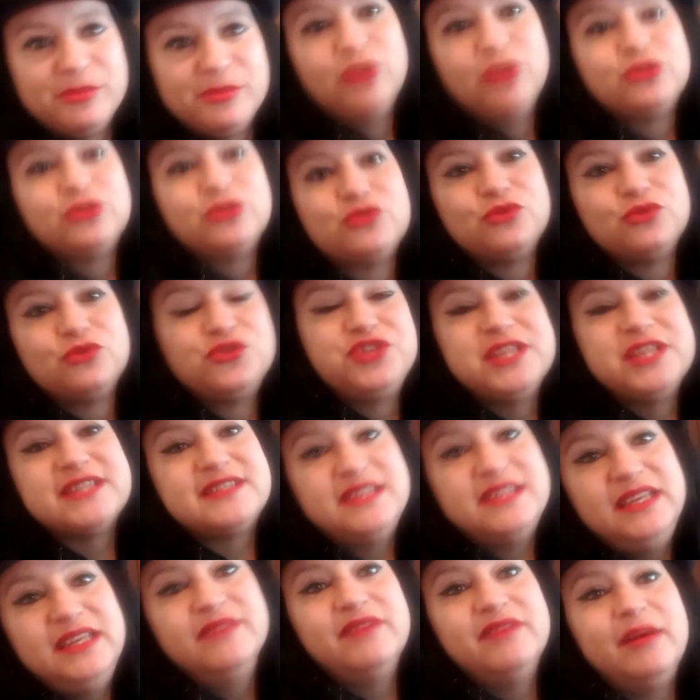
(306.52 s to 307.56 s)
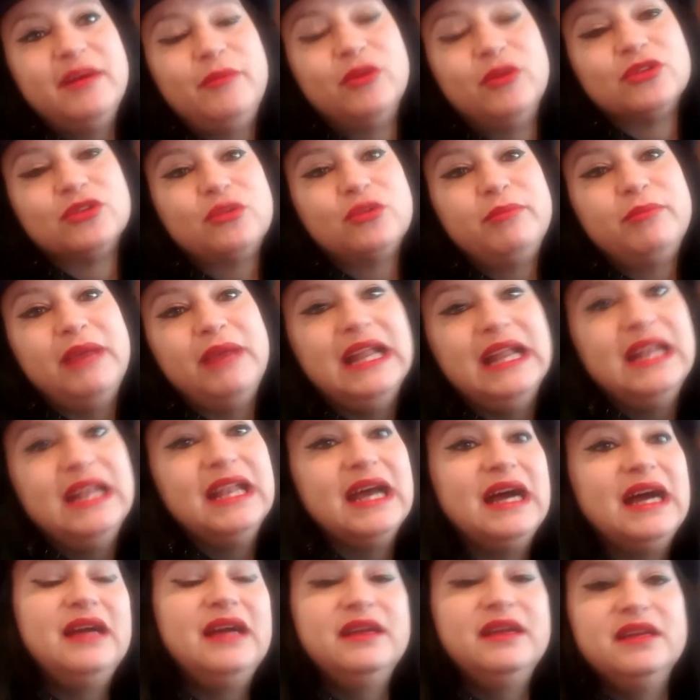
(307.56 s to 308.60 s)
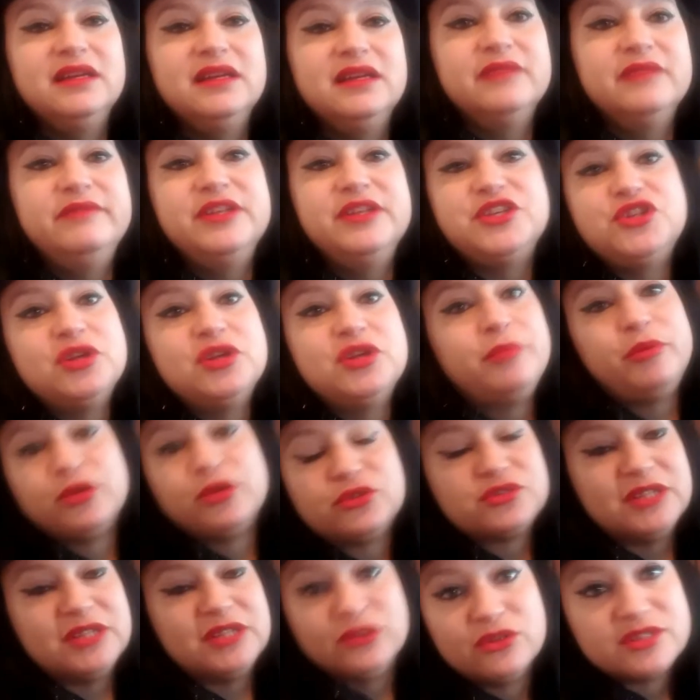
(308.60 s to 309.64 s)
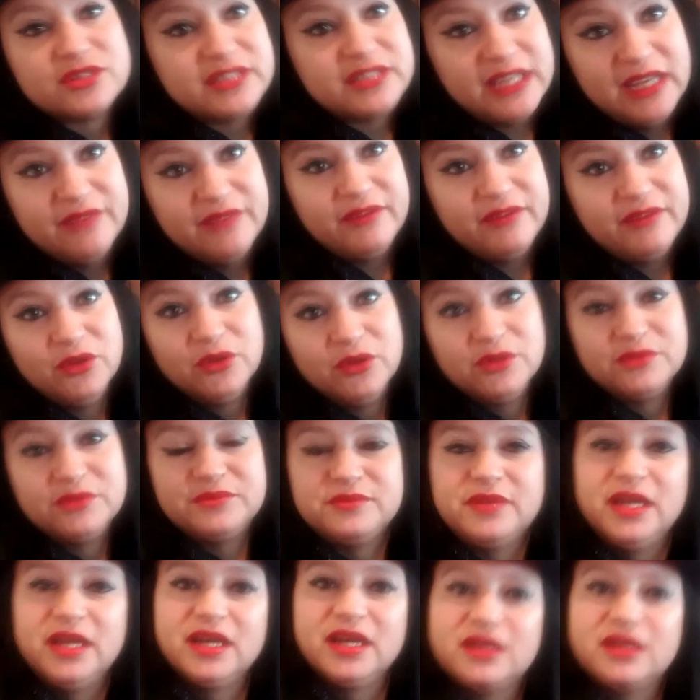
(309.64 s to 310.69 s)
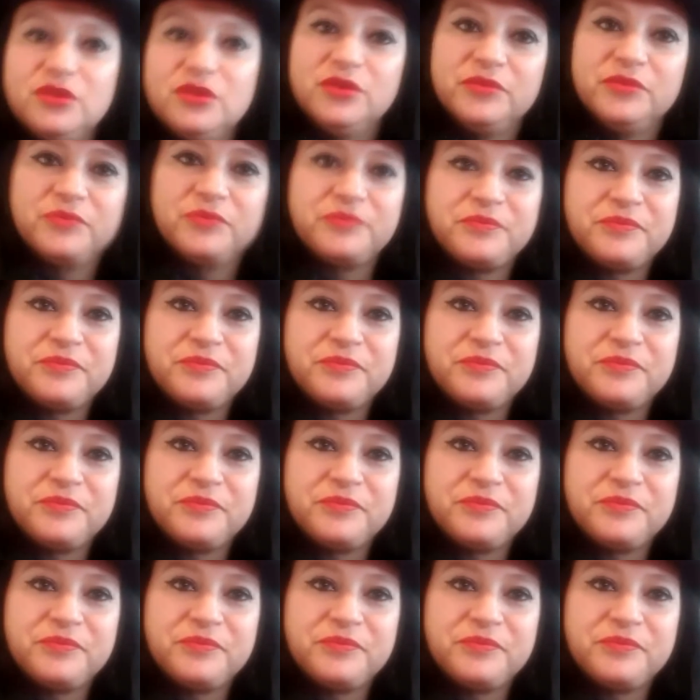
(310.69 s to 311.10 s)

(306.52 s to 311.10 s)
molto suggestiva, molto bella, eh, vicino a Porto Santo Stefano. Ecco.